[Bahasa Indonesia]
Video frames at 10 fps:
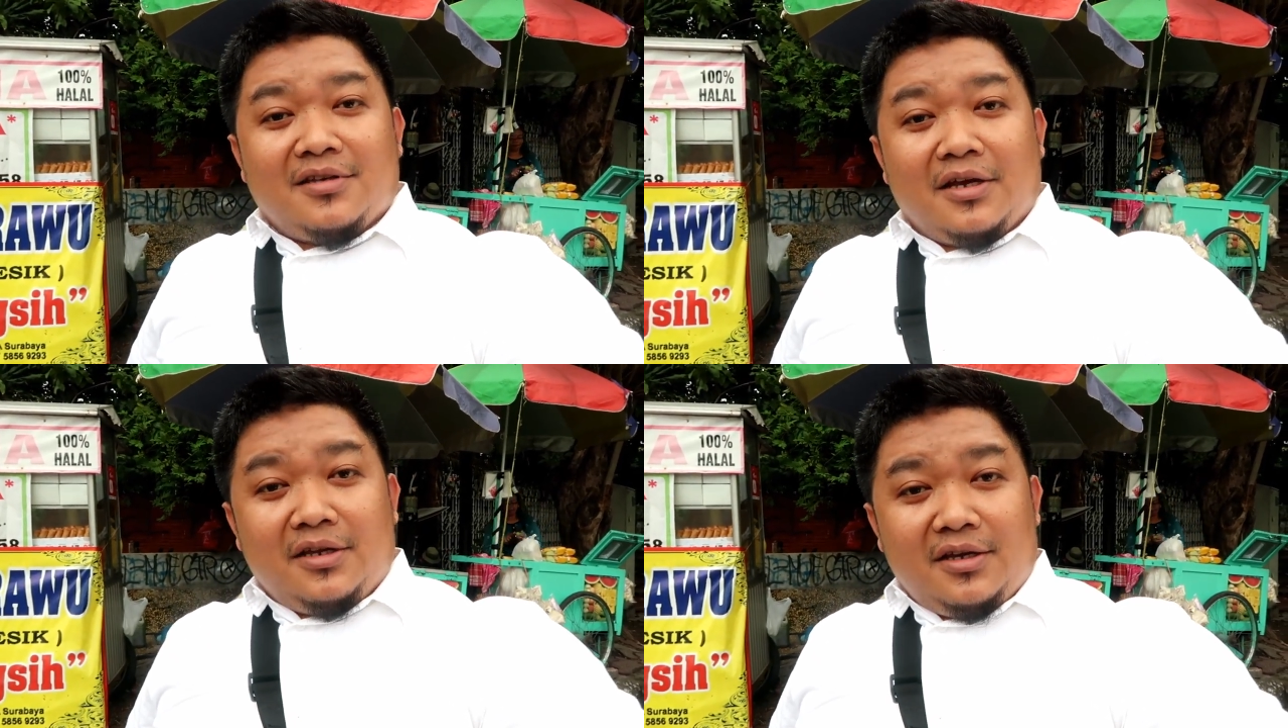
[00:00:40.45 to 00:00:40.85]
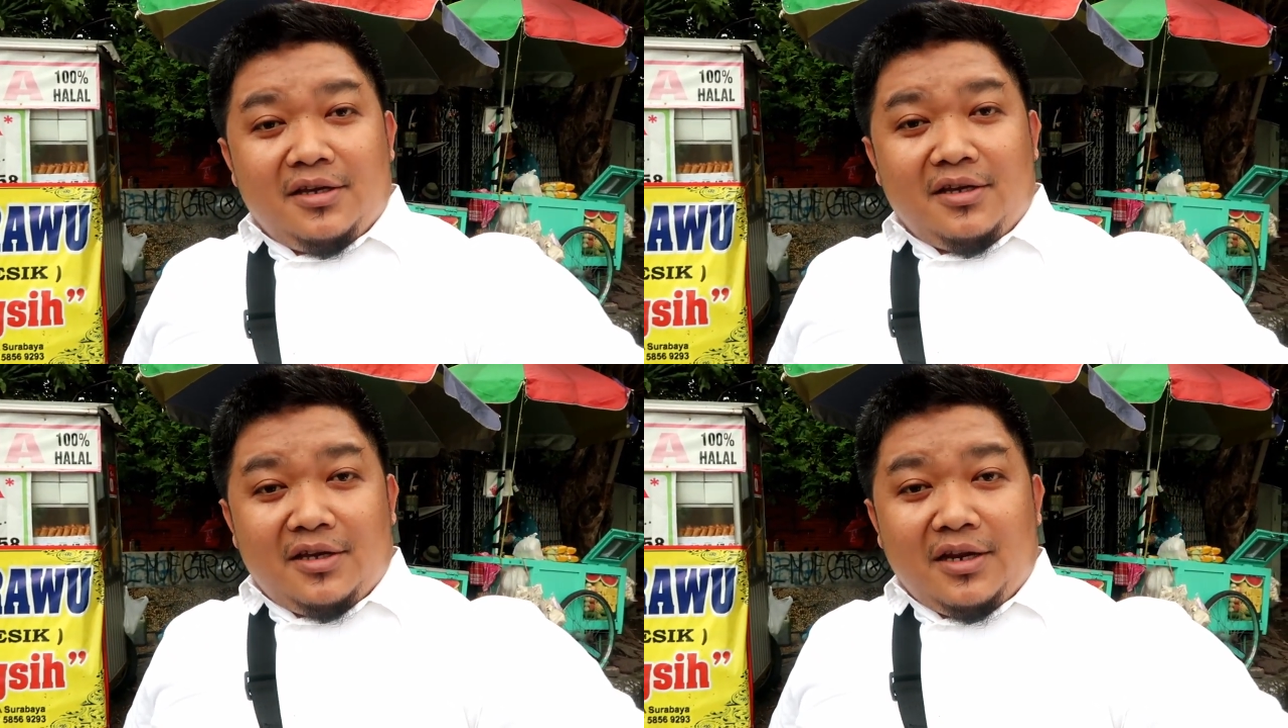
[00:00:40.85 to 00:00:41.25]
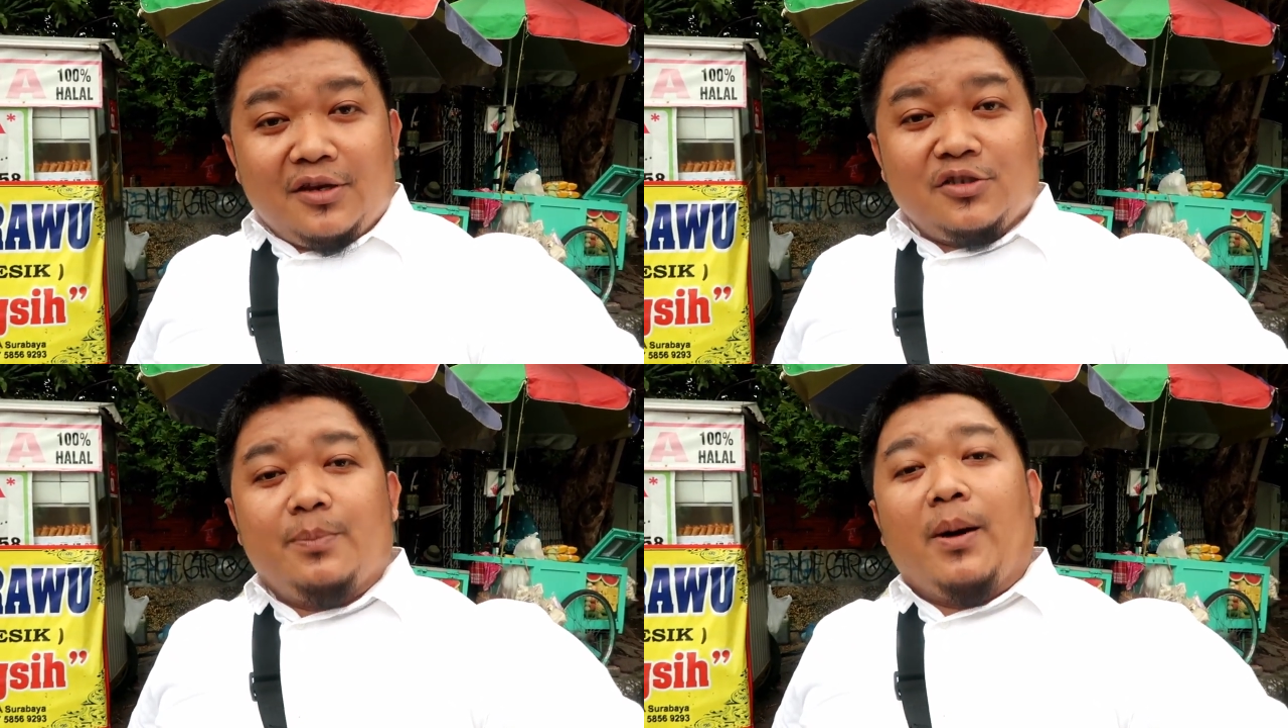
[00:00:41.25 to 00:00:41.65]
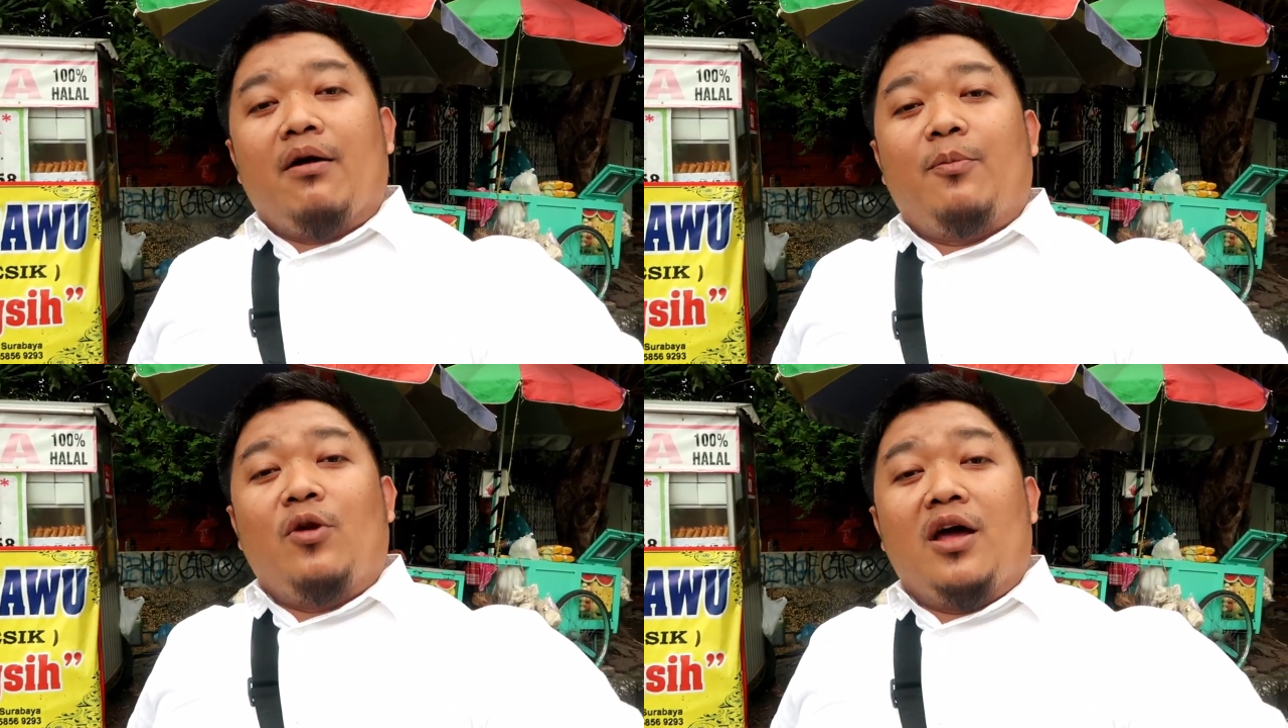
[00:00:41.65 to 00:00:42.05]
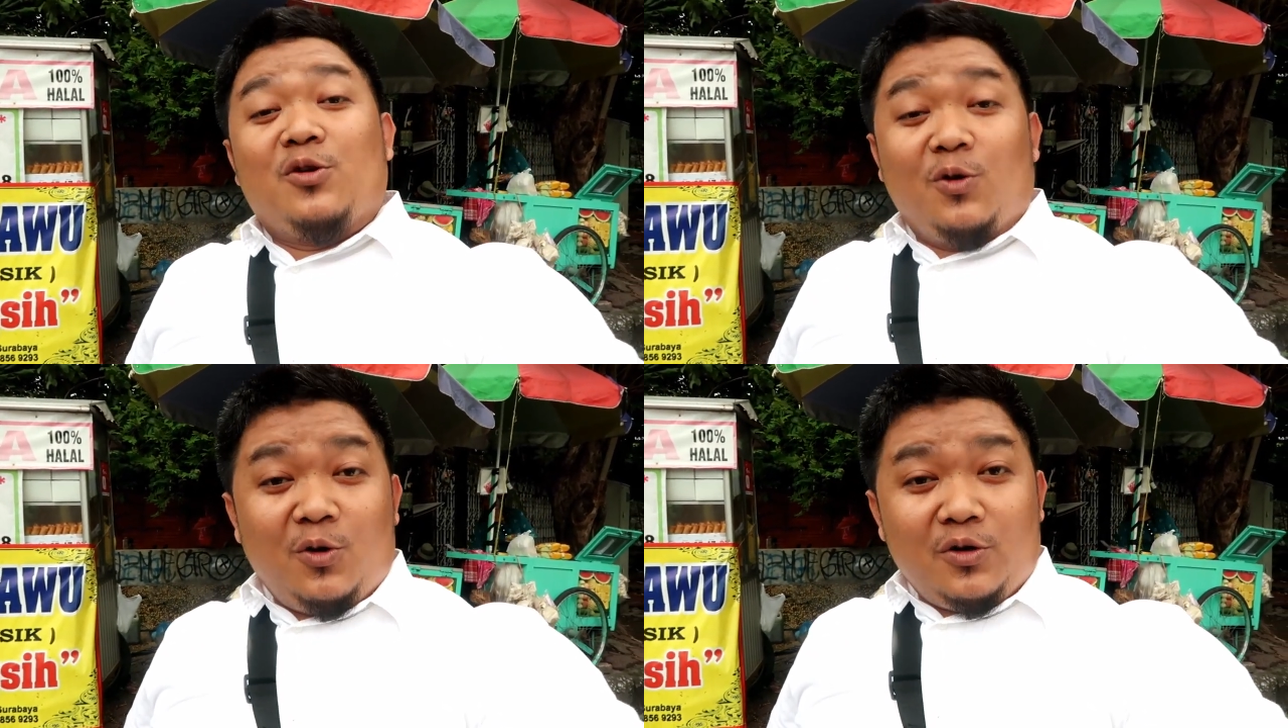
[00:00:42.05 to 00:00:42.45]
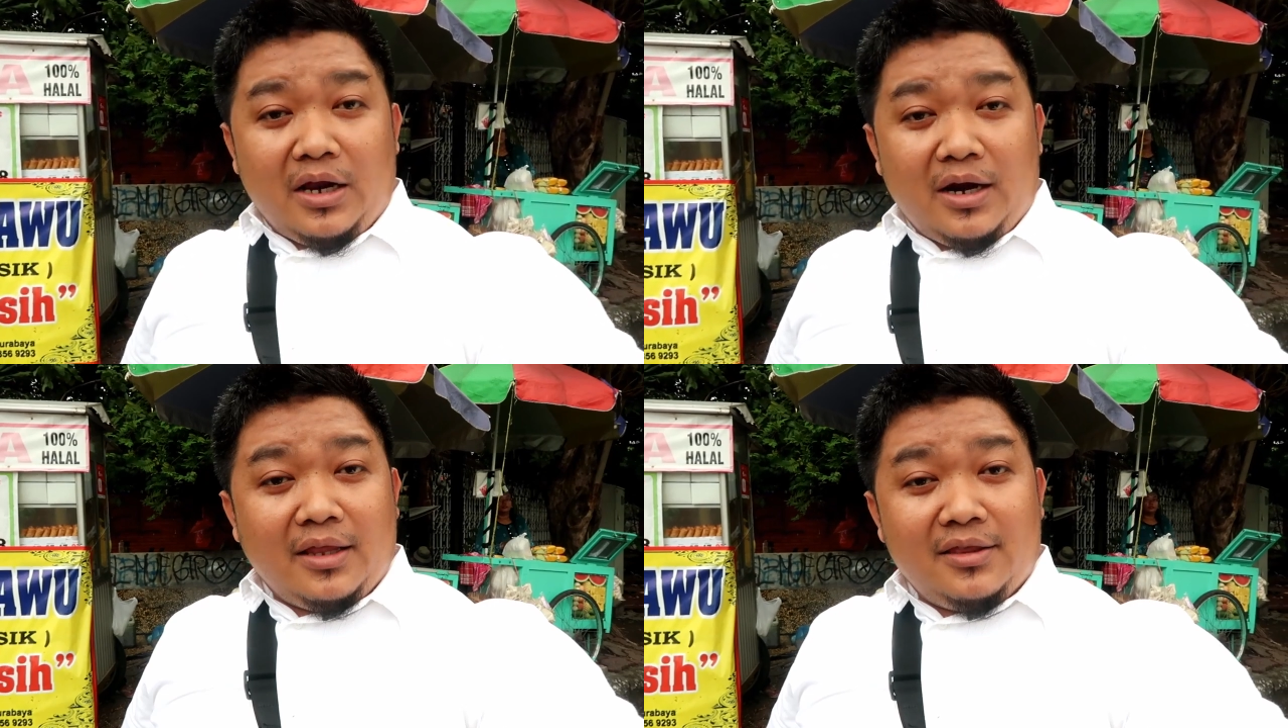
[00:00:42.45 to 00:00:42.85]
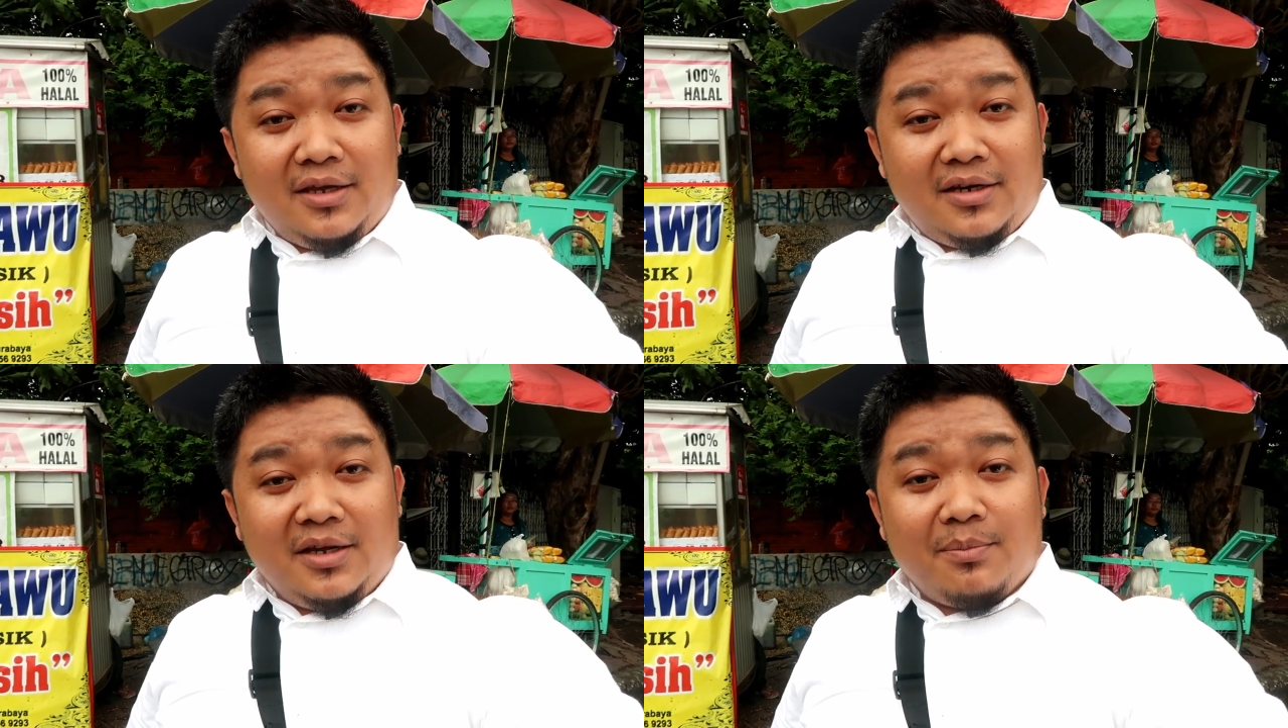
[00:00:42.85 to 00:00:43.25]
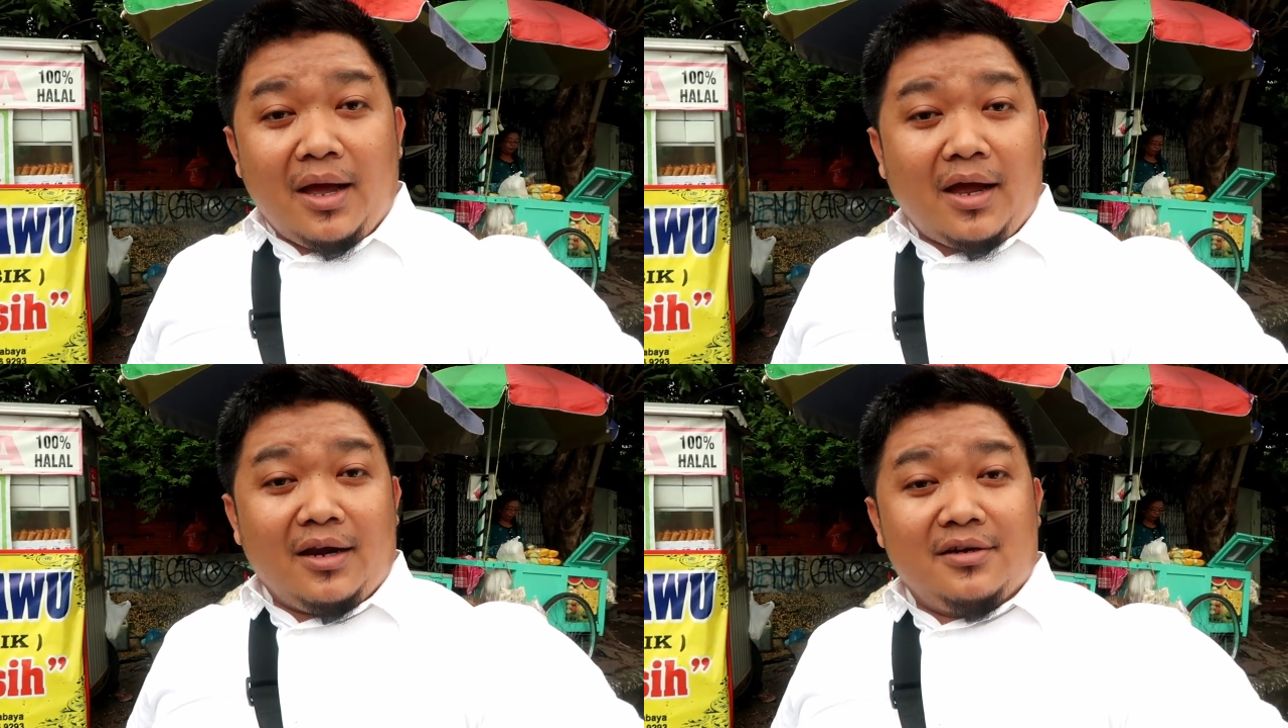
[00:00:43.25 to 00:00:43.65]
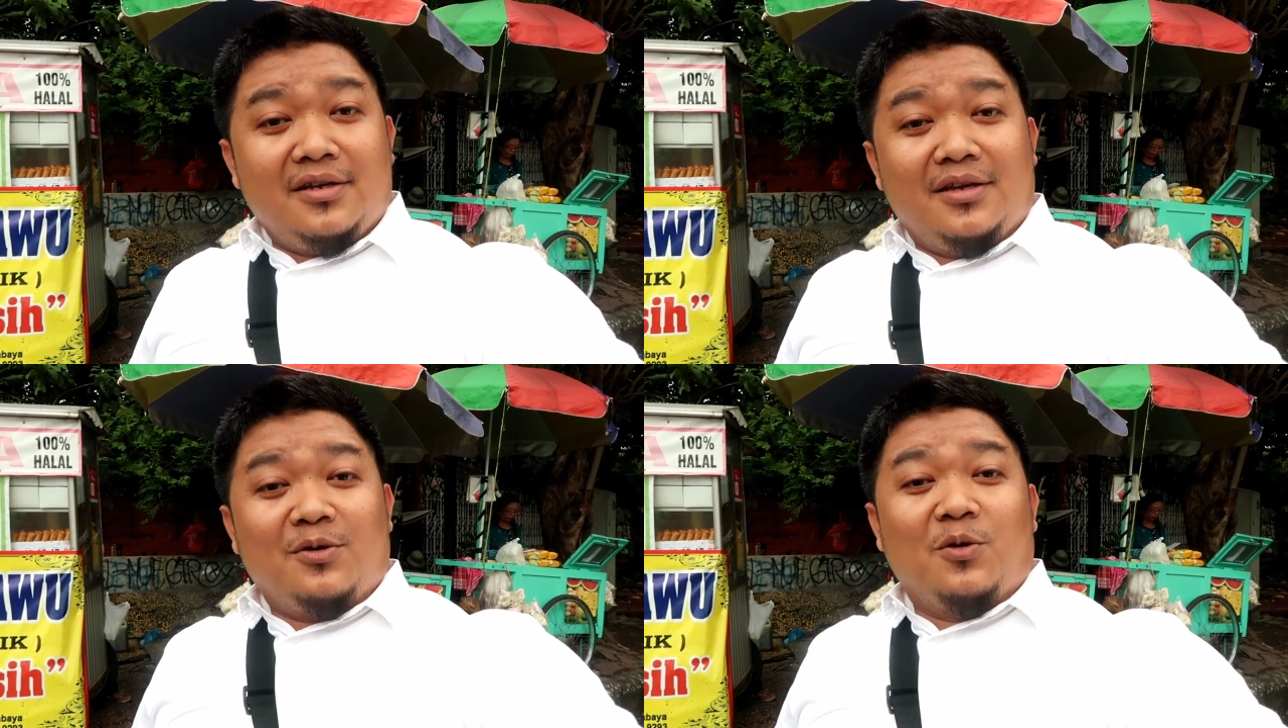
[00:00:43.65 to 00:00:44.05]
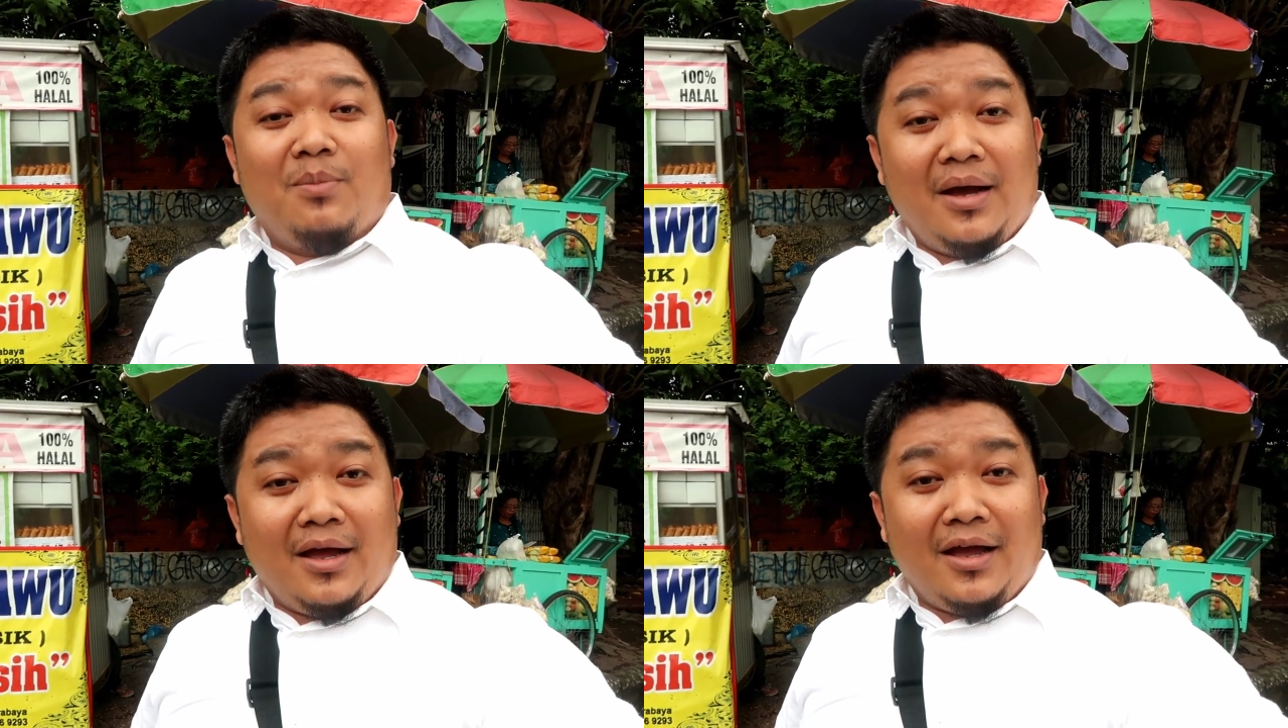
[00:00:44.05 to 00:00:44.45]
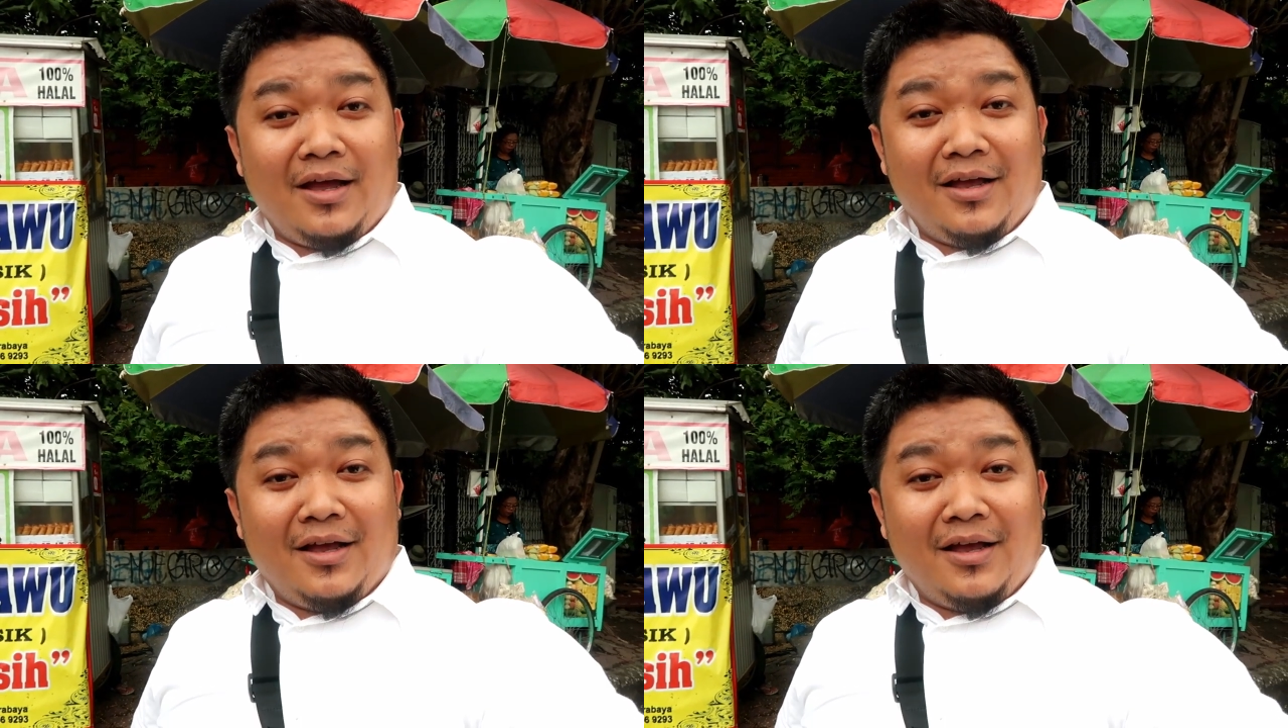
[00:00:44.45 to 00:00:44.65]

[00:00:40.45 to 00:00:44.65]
jadi ini harus dibawa pulang dulu dan nanti dimakan di rumah.